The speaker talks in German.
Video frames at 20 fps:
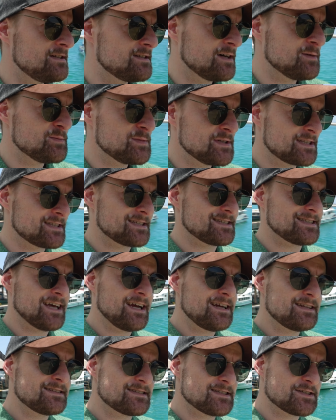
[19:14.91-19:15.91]
Damit
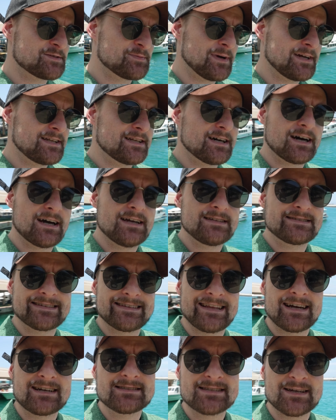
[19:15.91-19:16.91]
neigt sich meine Reise
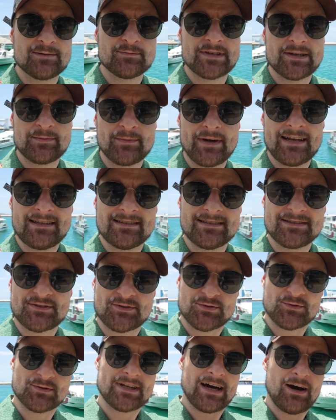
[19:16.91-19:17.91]
langsam dem Ende
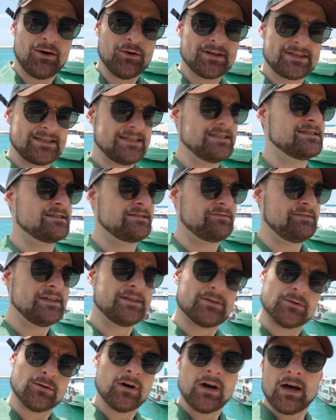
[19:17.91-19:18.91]
zu und auch dieses
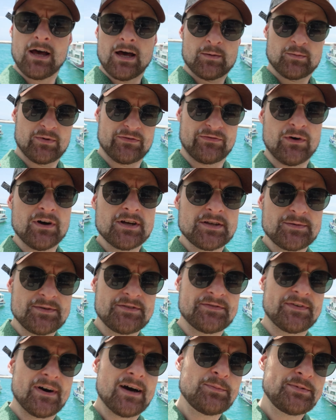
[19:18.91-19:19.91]
Video. Bevor ich
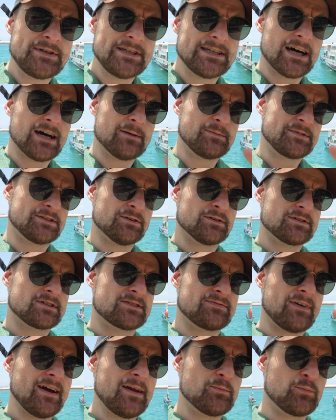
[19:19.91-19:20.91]
mich verabschiede, habe ich noch
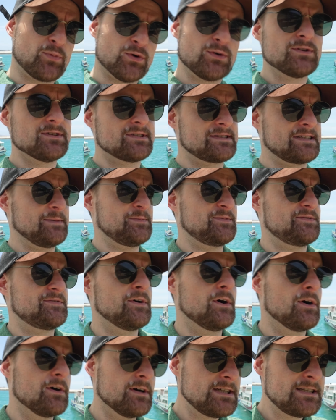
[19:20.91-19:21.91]
zwei Bonustipps
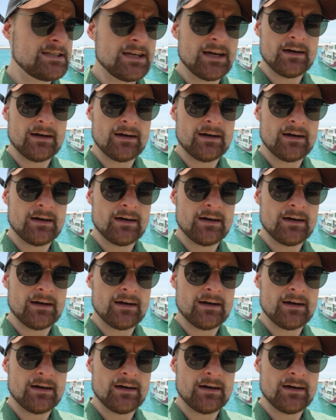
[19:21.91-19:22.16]
für euch.